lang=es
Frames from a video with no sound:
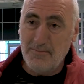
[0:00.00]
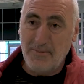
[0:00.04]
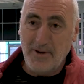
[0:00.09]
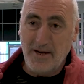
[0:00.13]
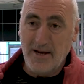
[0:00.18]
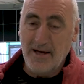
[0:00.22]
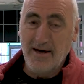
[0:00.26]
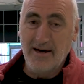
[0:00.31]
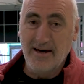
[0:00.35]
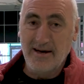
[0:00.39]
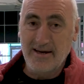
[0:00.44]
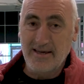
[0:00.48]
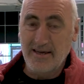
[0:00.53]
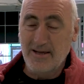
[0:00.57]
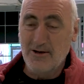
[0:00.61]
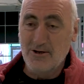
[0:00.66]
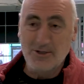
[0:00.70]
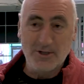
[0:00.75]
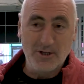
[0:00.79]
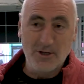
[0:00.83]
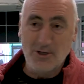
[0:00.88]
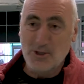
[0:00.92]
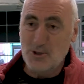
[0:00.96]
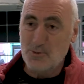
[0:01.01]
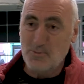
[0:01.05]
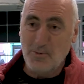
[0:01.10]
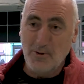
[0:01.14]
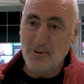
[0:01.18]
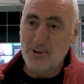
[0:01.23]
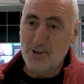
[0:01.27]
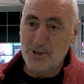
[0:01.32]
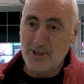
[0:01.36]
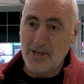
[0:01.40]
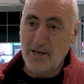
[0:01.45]
para que los de los
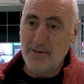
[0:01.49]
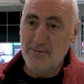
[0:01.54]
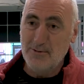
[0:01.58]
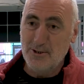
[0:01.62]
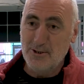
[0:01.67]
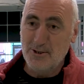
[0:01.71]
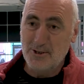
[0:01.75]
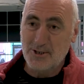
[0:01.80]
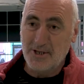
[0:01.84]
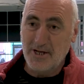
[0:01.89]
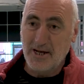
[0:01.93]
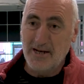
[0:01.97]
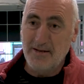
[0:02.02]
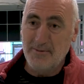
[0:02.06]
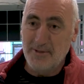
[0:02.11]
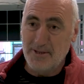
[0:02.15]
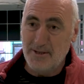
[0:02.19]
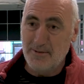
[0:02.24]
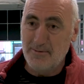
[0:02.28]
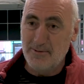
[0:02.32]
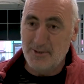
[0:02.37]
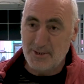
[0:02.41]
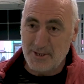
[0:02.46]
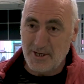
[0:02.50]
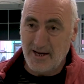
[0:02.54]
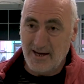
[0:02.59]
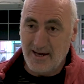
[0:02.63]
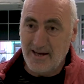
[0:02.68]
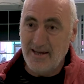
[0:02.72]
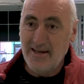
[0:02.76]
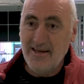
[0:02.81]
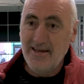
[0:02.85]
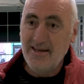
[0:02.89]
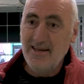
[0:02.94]
pueblos seamos los que alimentemos
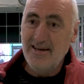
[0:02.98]
a,